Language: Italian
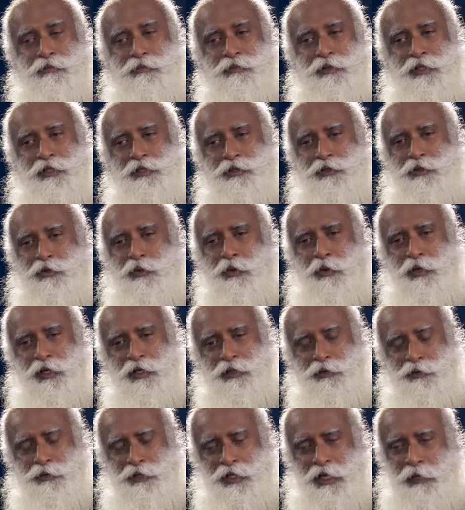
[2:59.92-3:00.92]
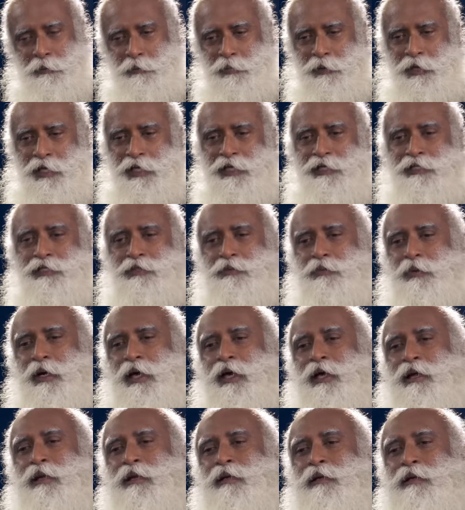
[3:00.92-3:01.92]
Quindi ci
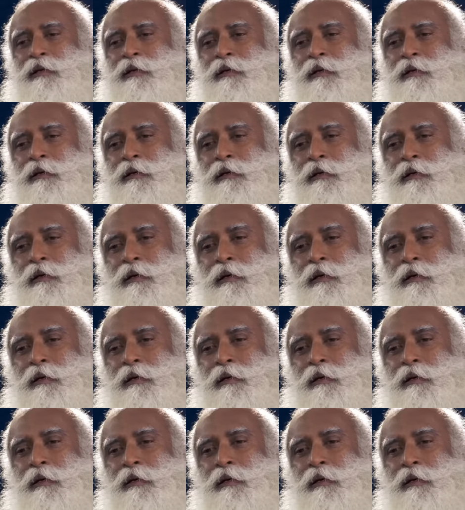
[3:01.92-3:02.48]
dirigiamo verso il